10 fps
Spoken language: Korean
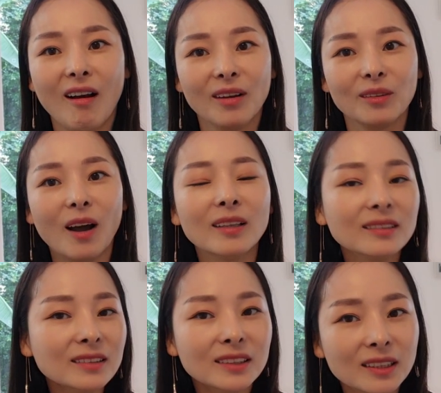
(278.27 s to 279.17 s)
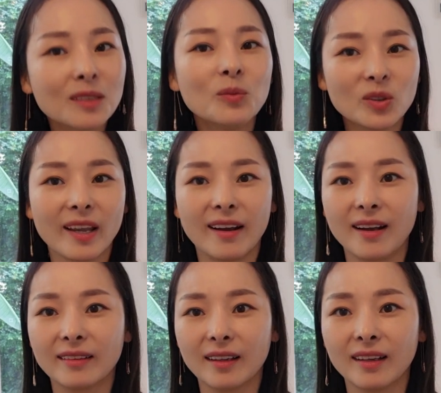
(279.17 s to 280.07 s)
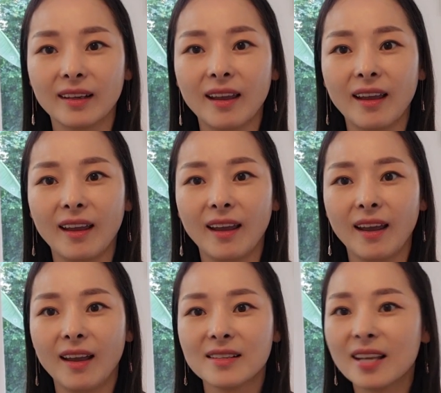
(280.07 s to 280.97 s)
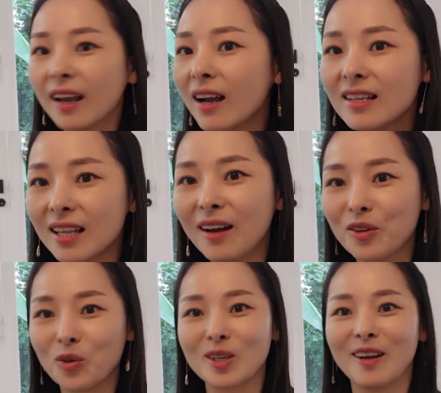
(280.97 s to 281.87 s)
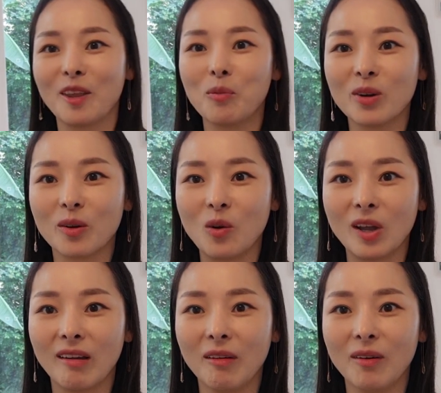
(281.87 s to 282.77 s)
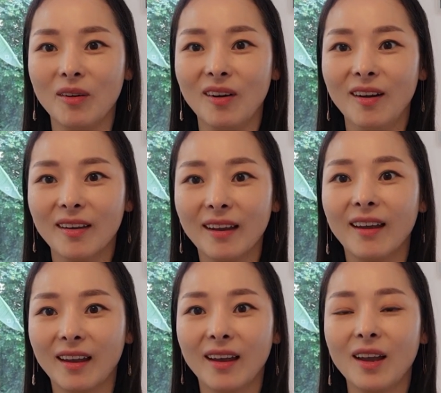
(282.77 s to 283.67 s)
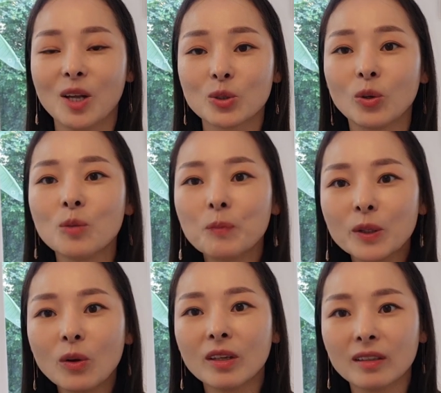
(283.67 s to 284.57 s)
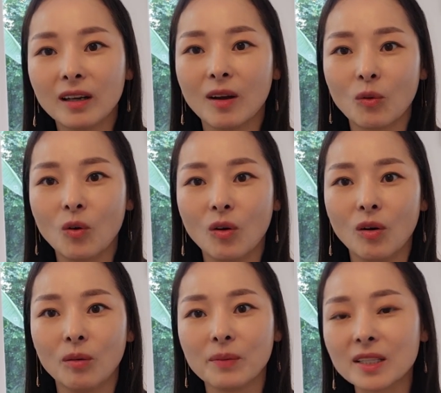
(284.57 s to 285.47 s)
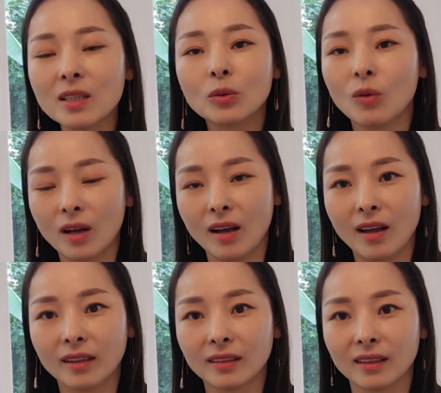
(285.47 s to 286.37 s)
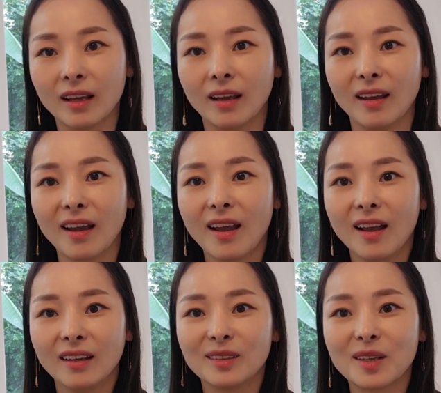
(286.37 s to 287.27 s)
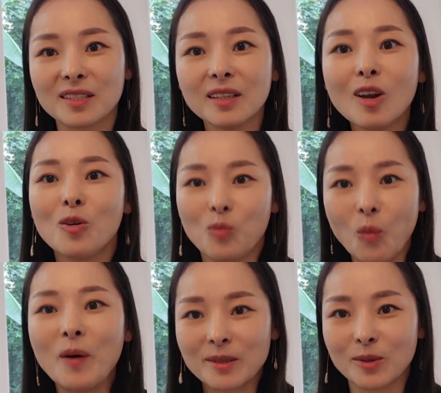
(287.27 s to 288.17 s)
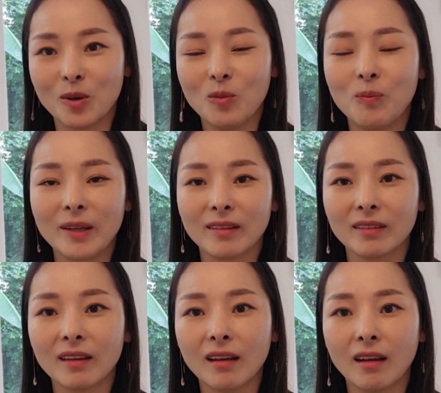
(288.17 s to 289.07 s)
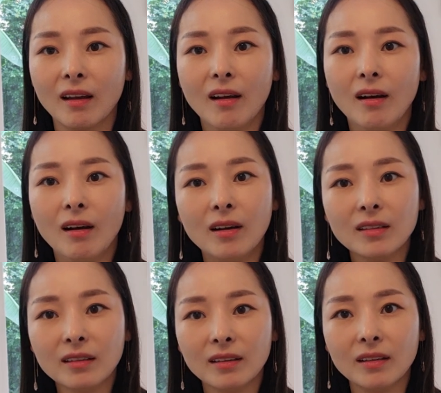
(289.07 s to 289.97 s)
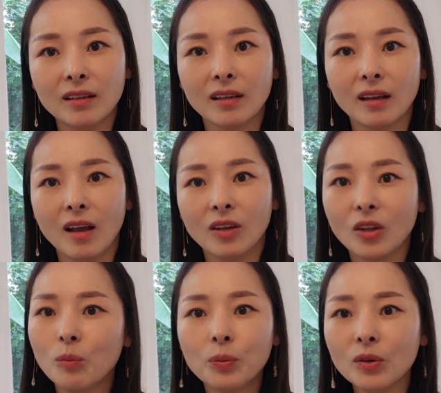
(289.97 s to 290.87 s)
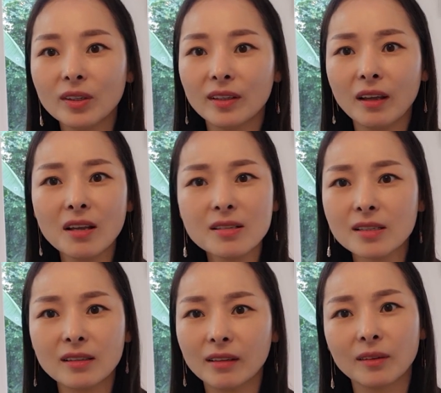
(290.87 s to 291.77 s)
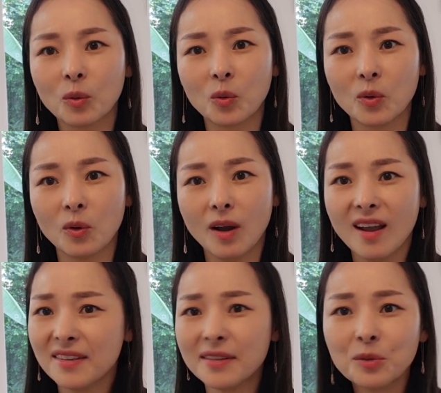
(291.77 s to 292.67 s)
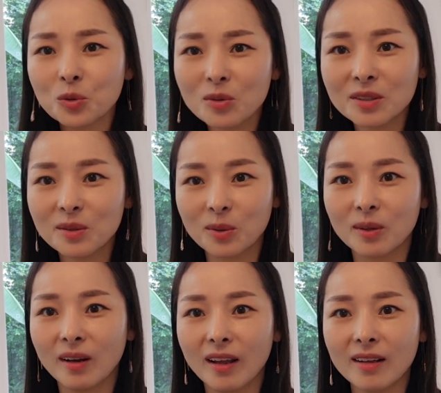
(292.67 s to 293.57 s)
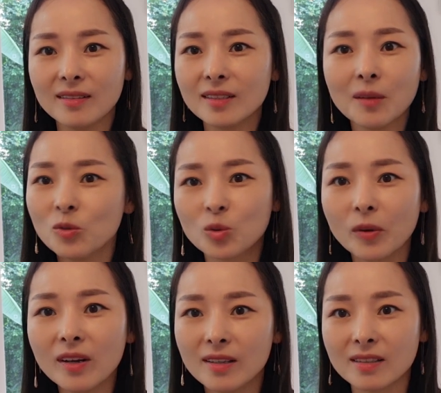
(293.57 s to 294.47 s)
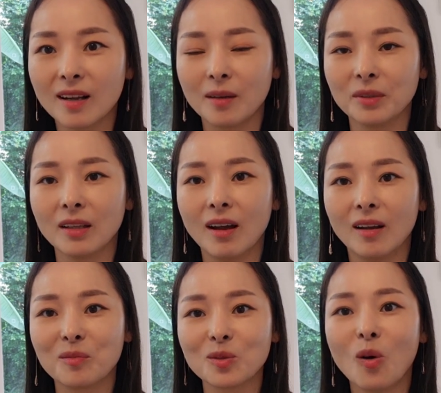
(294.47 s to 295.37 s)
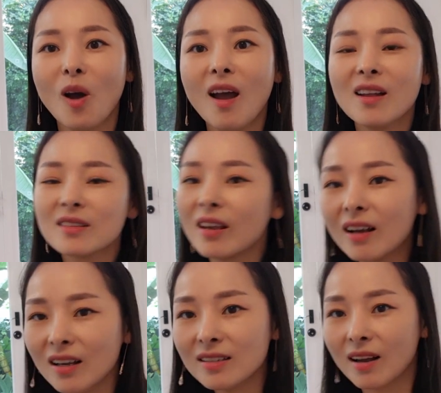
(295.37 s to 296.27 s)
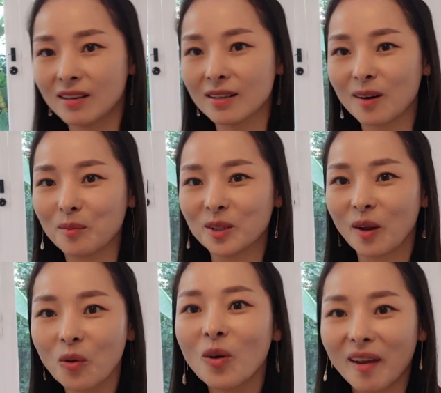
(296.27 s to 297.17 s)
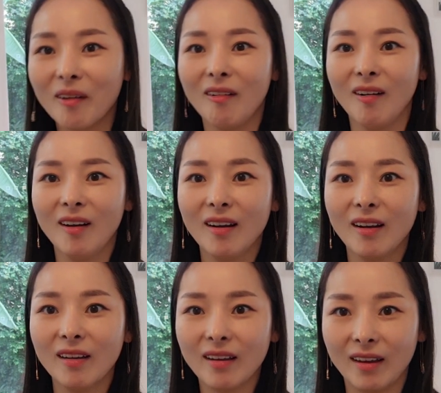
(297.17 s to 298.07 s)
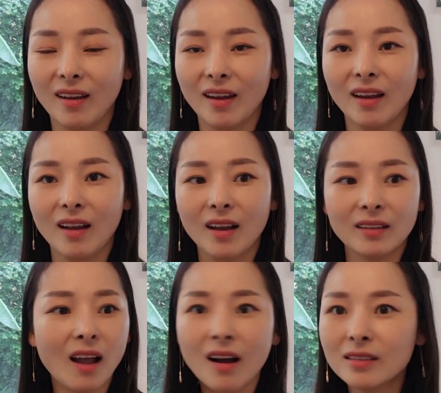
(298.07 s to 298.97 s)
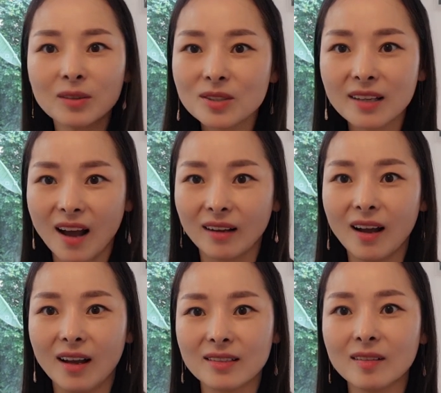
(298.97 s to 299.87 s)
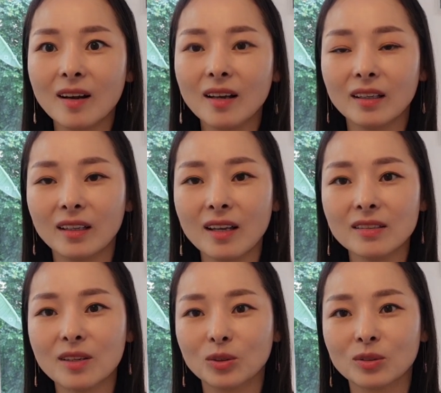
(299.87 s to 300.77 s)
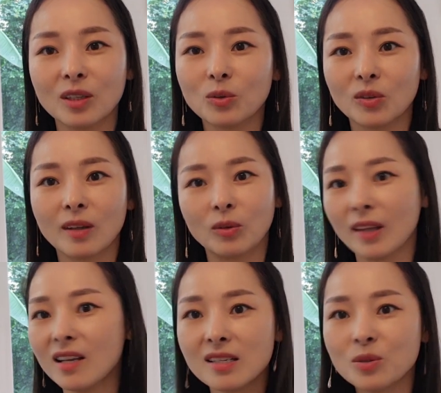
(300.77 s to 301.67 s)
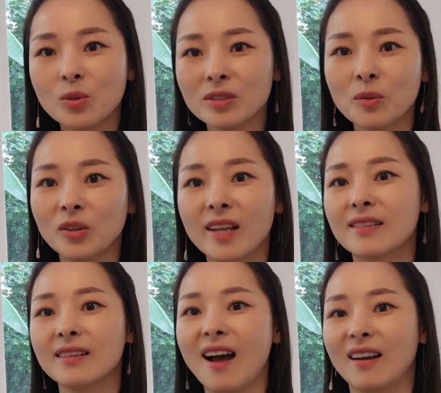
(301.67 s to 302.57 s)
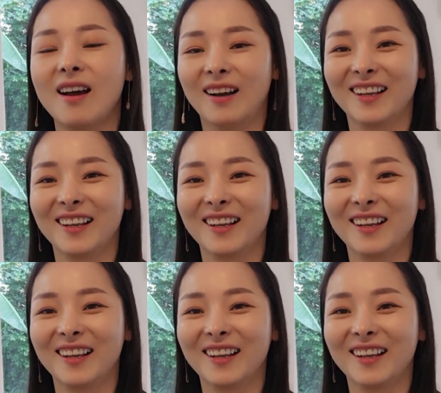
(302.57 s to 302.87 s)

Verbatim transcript: 나는 지금도 이해가 안 되는 게 제가 이상한 여자가 돼버린 거예요 예 저는 핏덩이를 안고 며칠 동안 예 이렇게 신랑을 못 봤어요 못 봤는데 아니 남편이 회식을 한다고 실종신고를 해? 참 유별난 사람이다 하면서 제가 이상한 사람이 된 거예요. 예. 다 그러지 않아. 신랑이 회식하고 늦게 들어온다고 다 실종신고 내지는 않아.